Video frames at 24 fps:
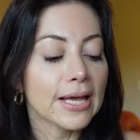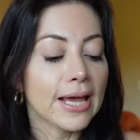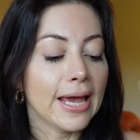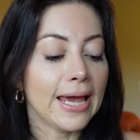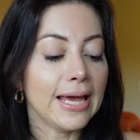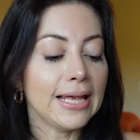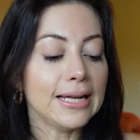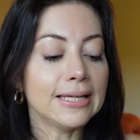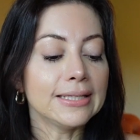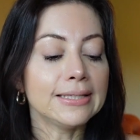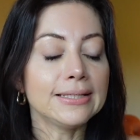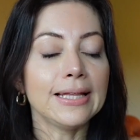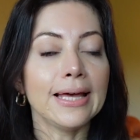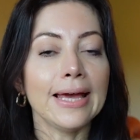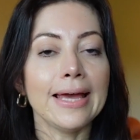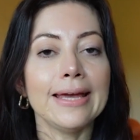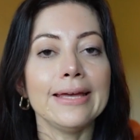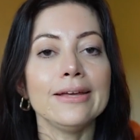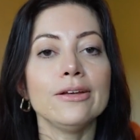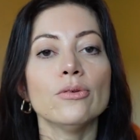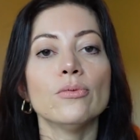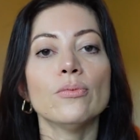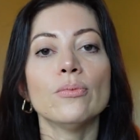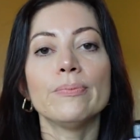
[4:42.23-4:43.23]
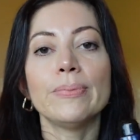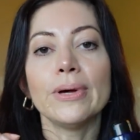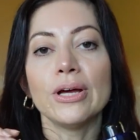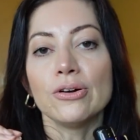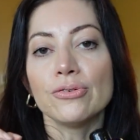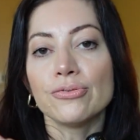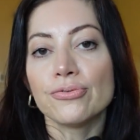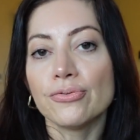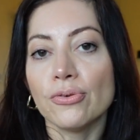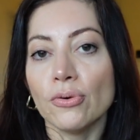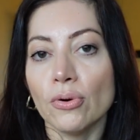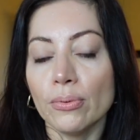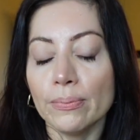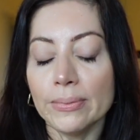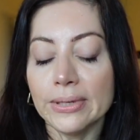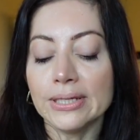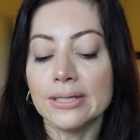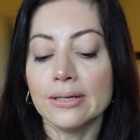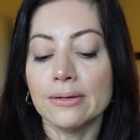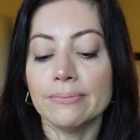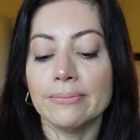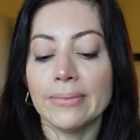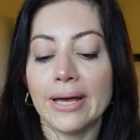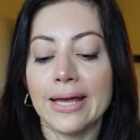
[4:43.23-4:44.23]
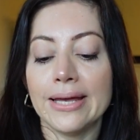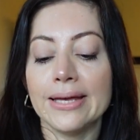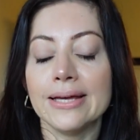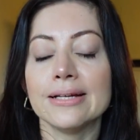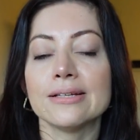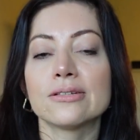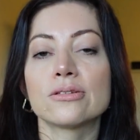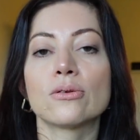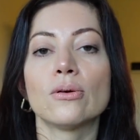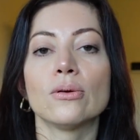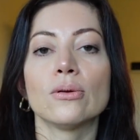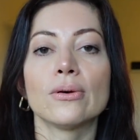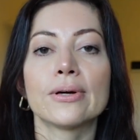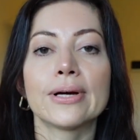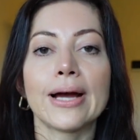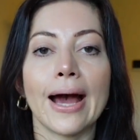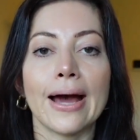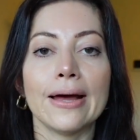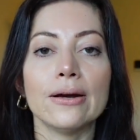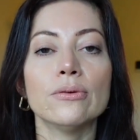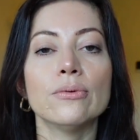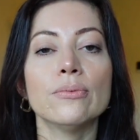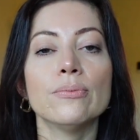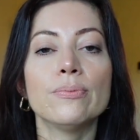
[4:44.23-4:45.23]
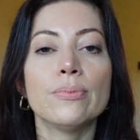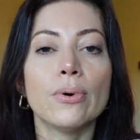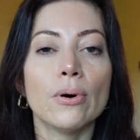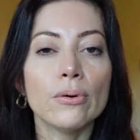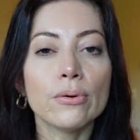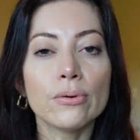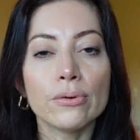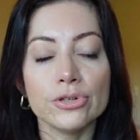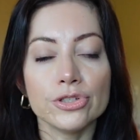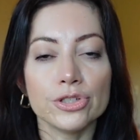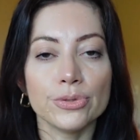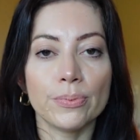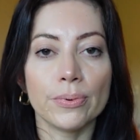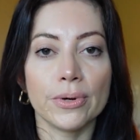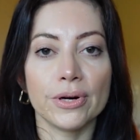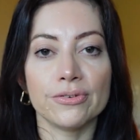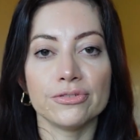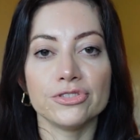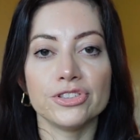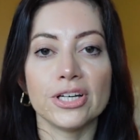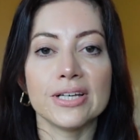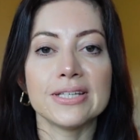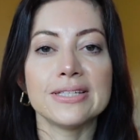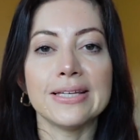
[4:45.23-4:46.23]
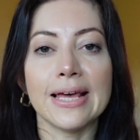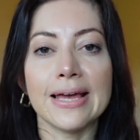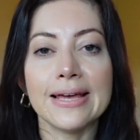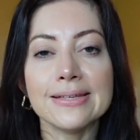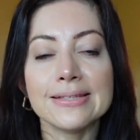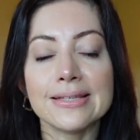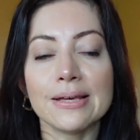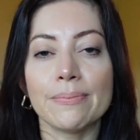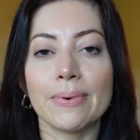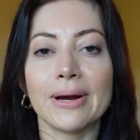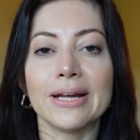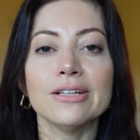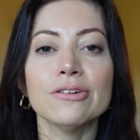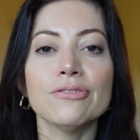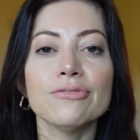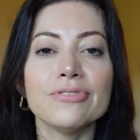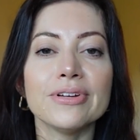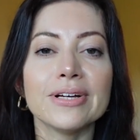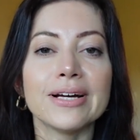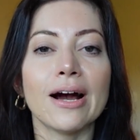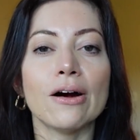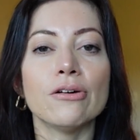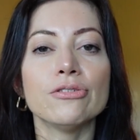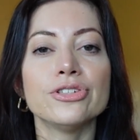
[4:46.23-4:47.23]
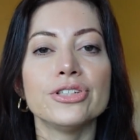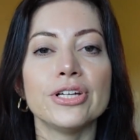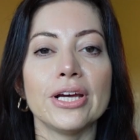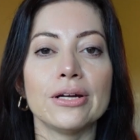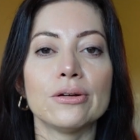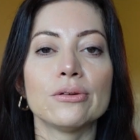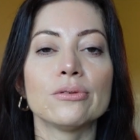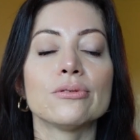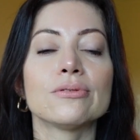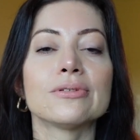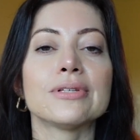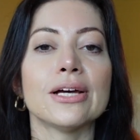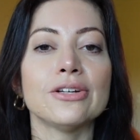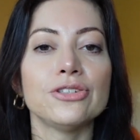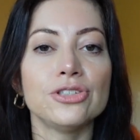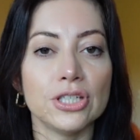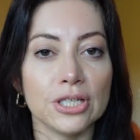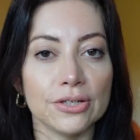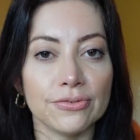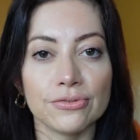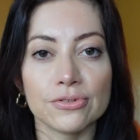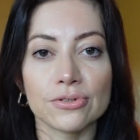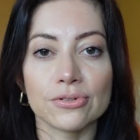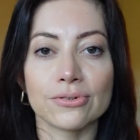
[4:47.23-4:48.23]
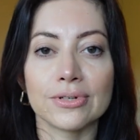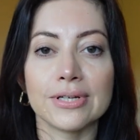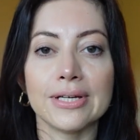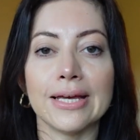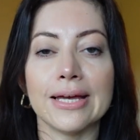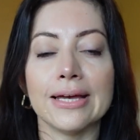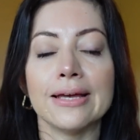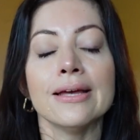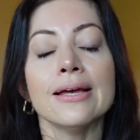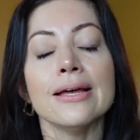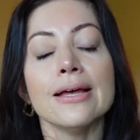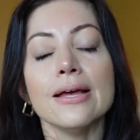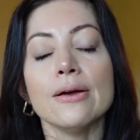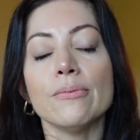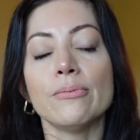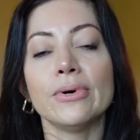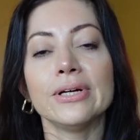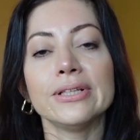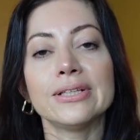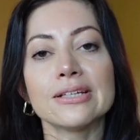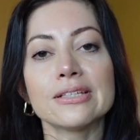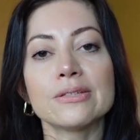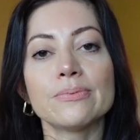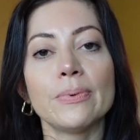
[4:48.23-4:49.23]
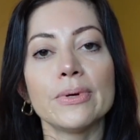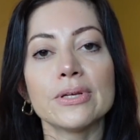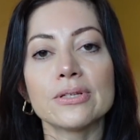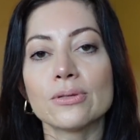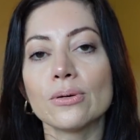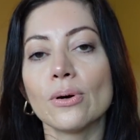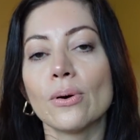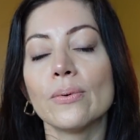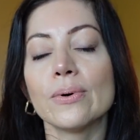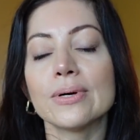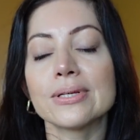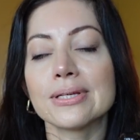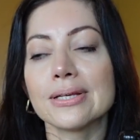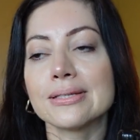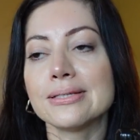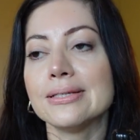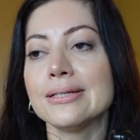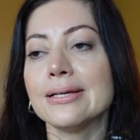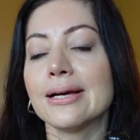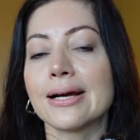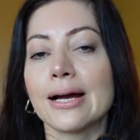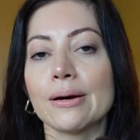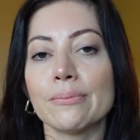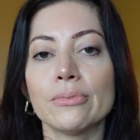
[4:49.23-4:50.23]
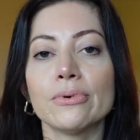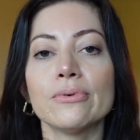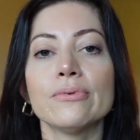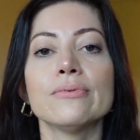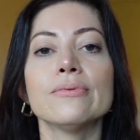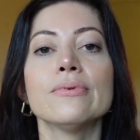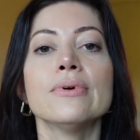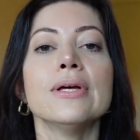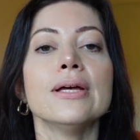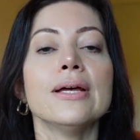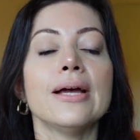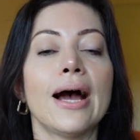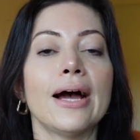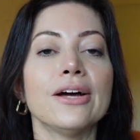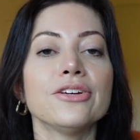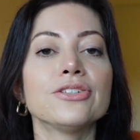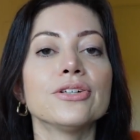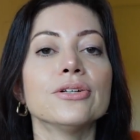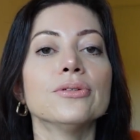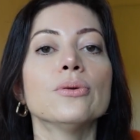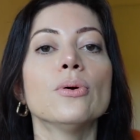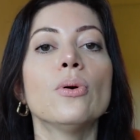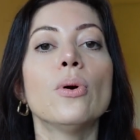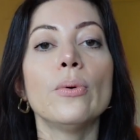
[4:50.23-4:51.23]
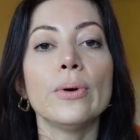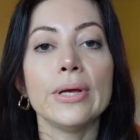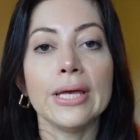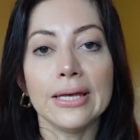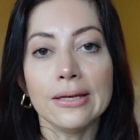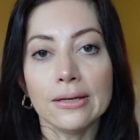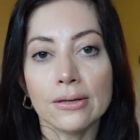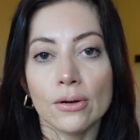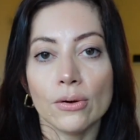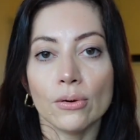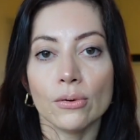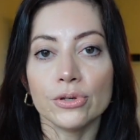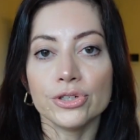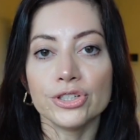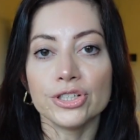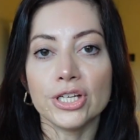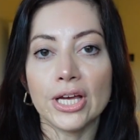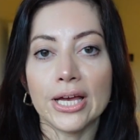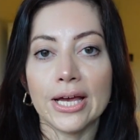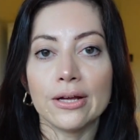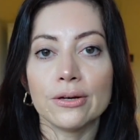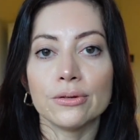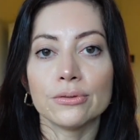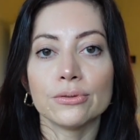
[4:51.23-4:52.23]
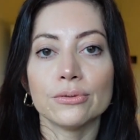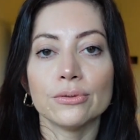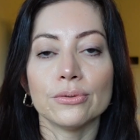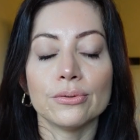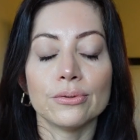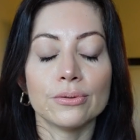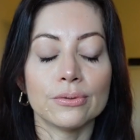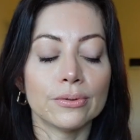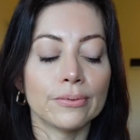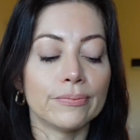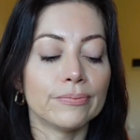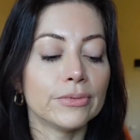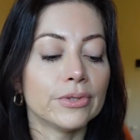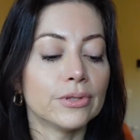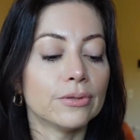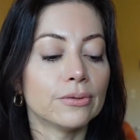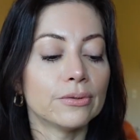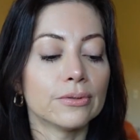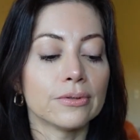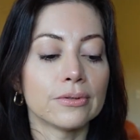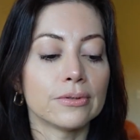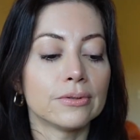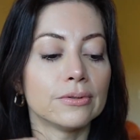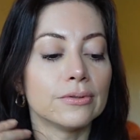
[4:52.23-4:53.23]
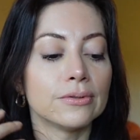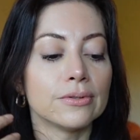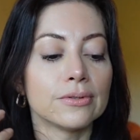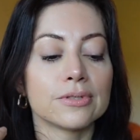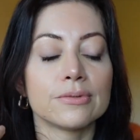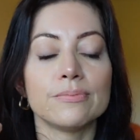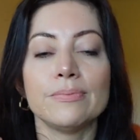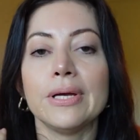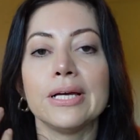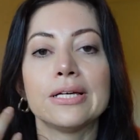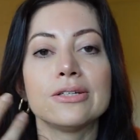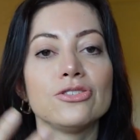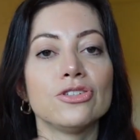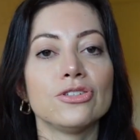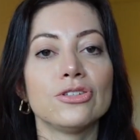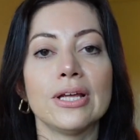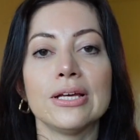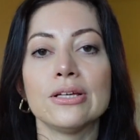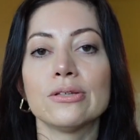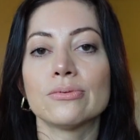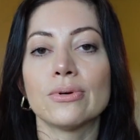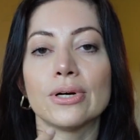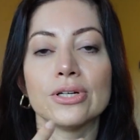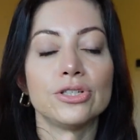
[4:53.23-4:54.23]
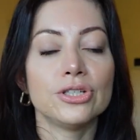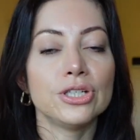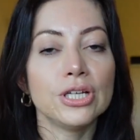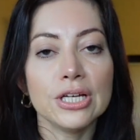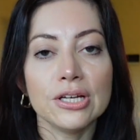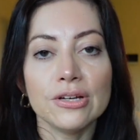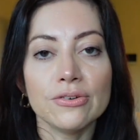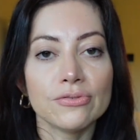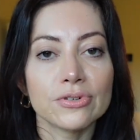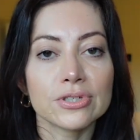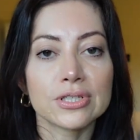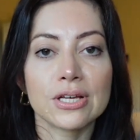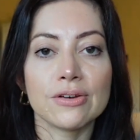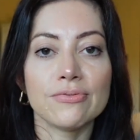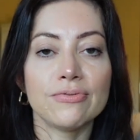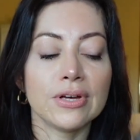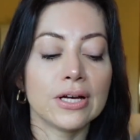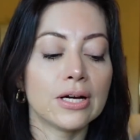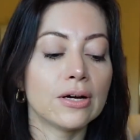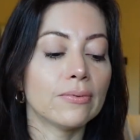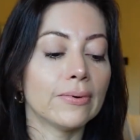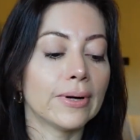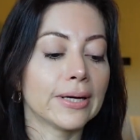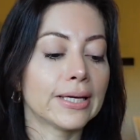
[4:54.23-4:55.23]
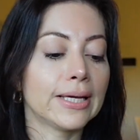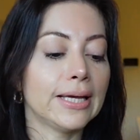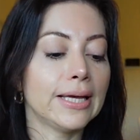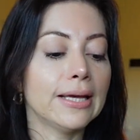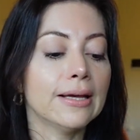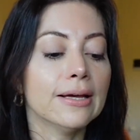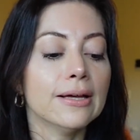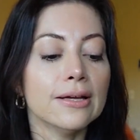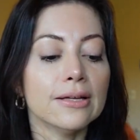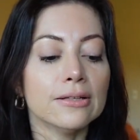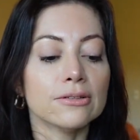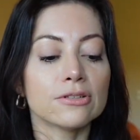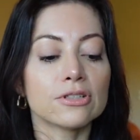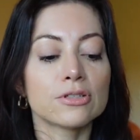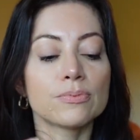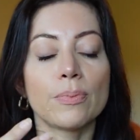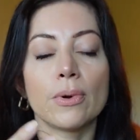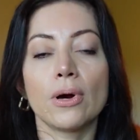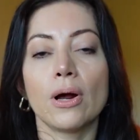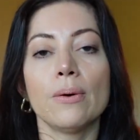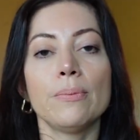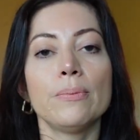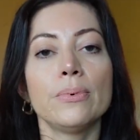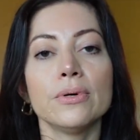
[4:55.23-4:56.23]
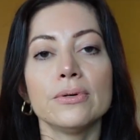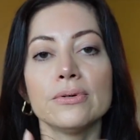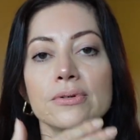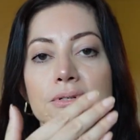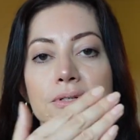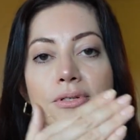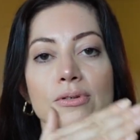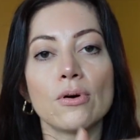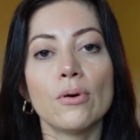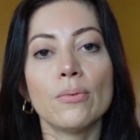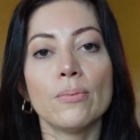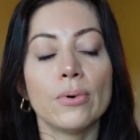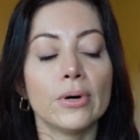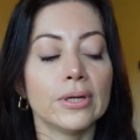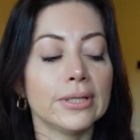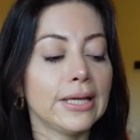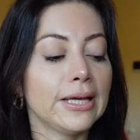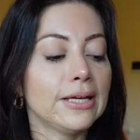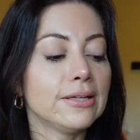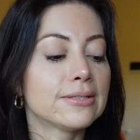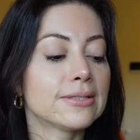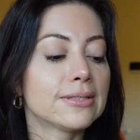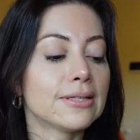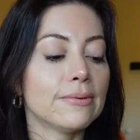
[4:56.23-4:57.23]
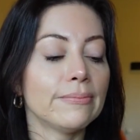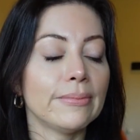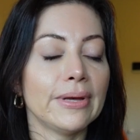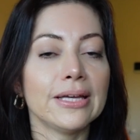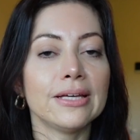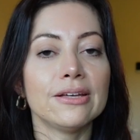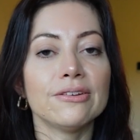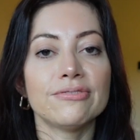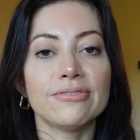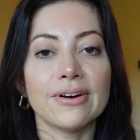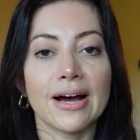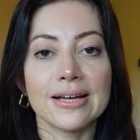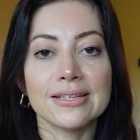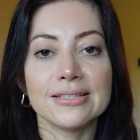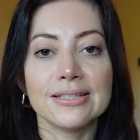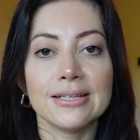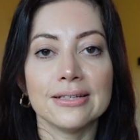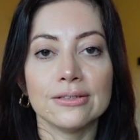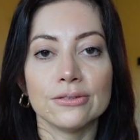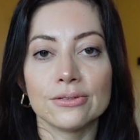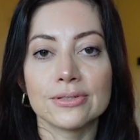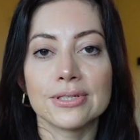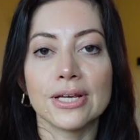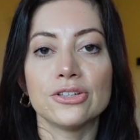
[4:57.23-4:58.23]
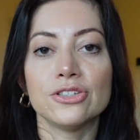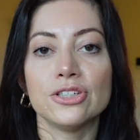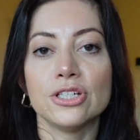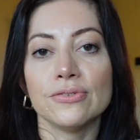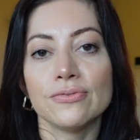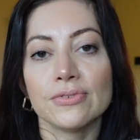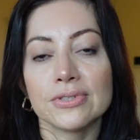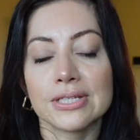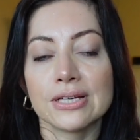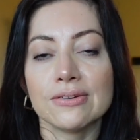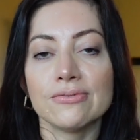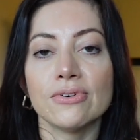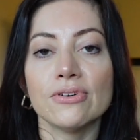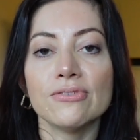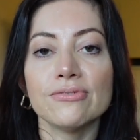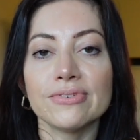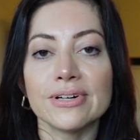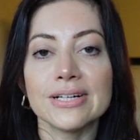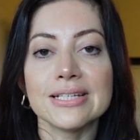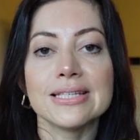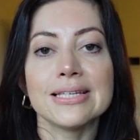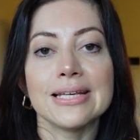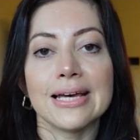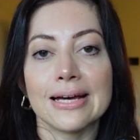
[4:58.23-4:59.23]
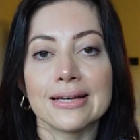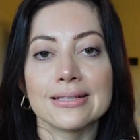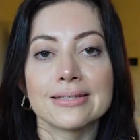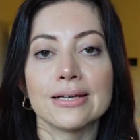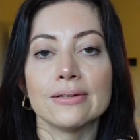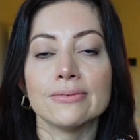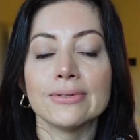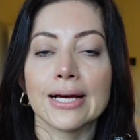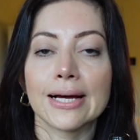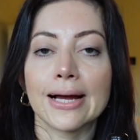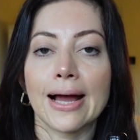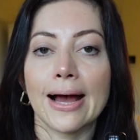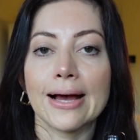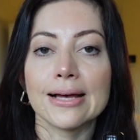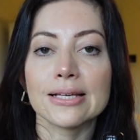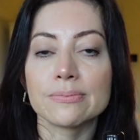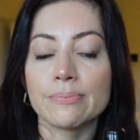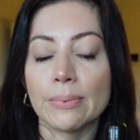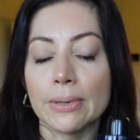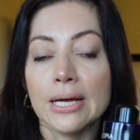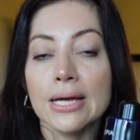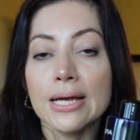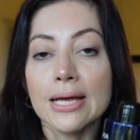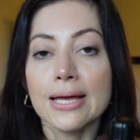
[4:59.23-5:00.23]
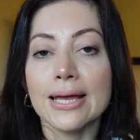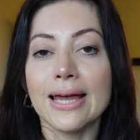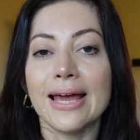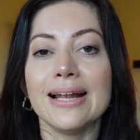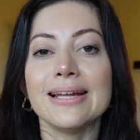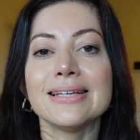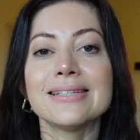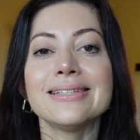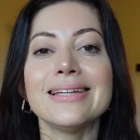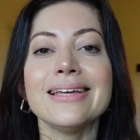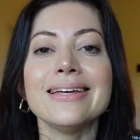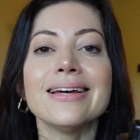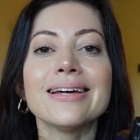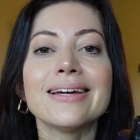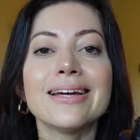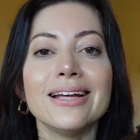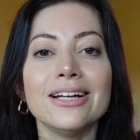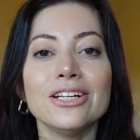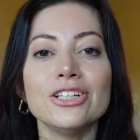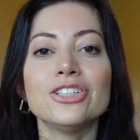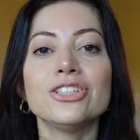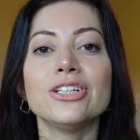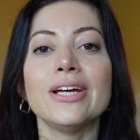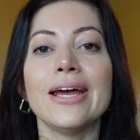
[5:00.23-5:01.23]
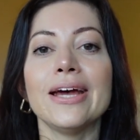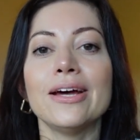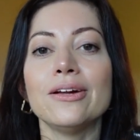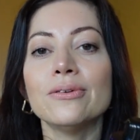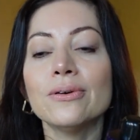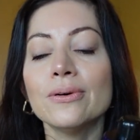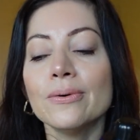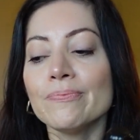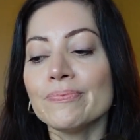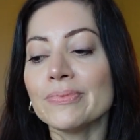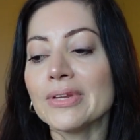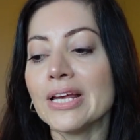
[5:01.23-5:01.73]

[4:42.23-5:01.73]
Ele tem um perfume também. Eles colocaram um pouco de, de essência para não ficar o cheiro dos ativos, o que muitas pessoas, assim, acabam achando ruim o cheiro cheiro do, do, dos mix de tensoativos que ficam aqui, dos próprios componentes também que fazem, dos ativos que vão fazer a ação na caspa, eles têm aquele cheiro